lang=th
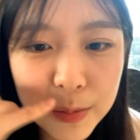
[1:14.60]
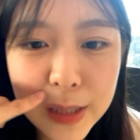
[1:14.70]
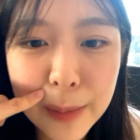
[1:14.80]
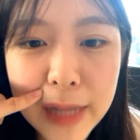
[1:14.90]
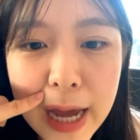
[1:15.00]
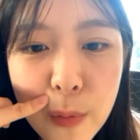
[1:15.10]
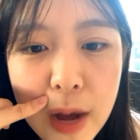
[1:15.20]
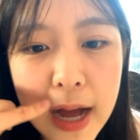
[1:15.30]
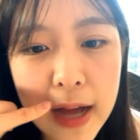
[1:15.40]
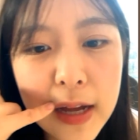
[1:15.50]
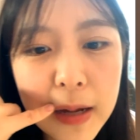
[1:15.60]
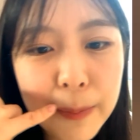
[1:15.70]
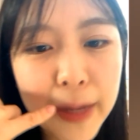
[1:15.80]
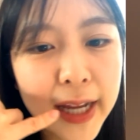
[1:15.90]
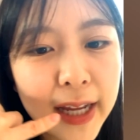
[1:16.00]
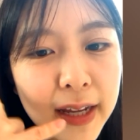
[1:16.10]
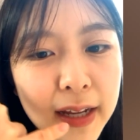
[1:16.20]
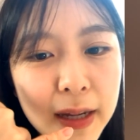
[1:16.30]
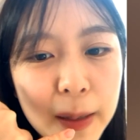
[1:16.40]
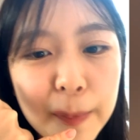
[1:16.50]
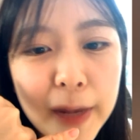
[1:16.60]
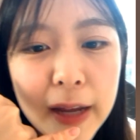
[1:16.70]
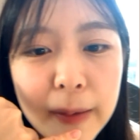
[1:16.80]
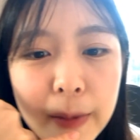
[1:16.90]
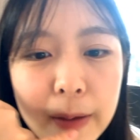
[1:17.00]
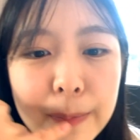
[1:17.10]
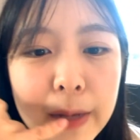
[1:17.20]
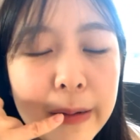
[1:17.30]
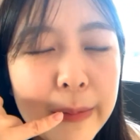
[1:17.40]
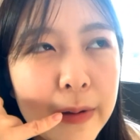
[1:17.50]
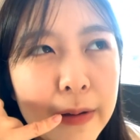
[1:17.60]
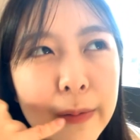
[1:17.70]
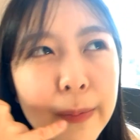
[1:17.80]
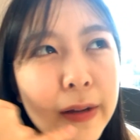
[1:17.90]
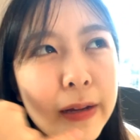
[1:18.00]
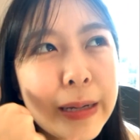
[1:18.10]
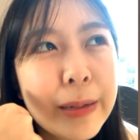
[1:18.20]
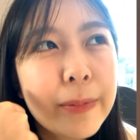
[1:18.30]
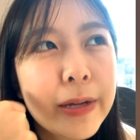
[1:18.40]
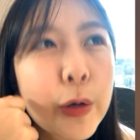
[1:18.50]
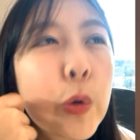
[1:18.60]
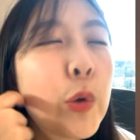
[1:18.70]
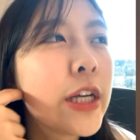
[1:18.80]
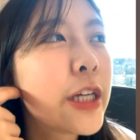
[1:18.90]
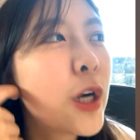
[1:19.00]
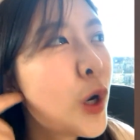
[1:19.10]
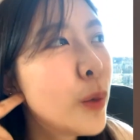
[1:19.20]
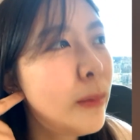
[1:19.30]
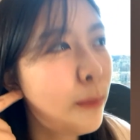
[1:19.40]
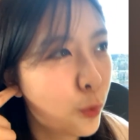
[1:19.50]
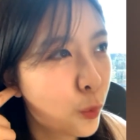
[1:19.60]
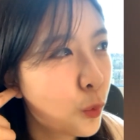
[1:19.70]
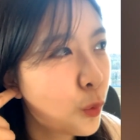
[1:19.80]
จำได้ว่าไปไปไปไปไปไปไปคุยห้องแบมบู